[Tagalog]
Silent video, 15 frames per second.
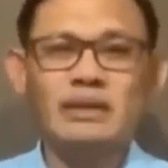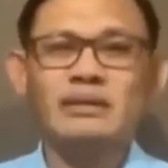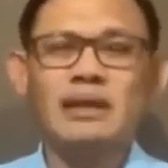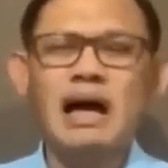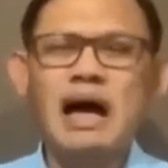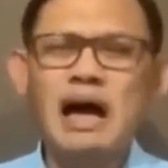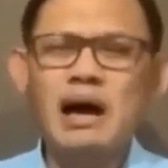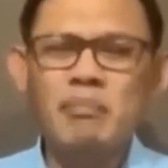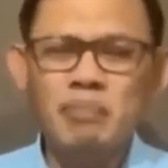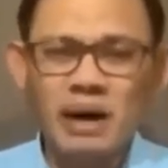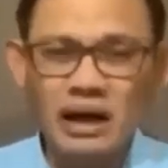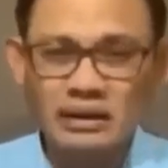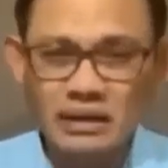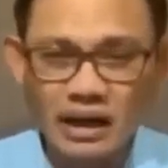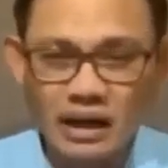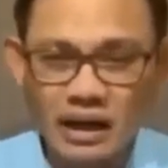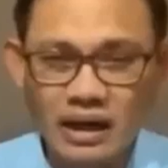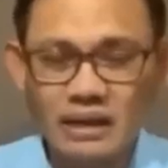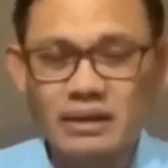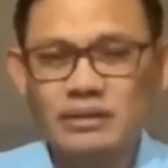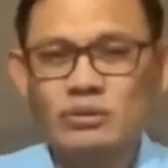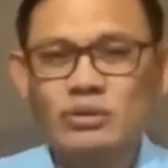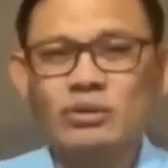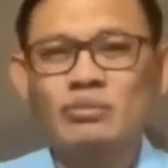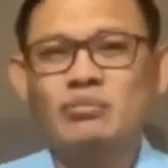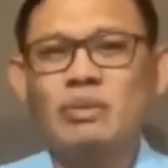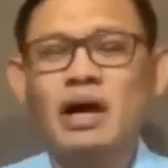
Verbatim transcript: At napakatagal, no?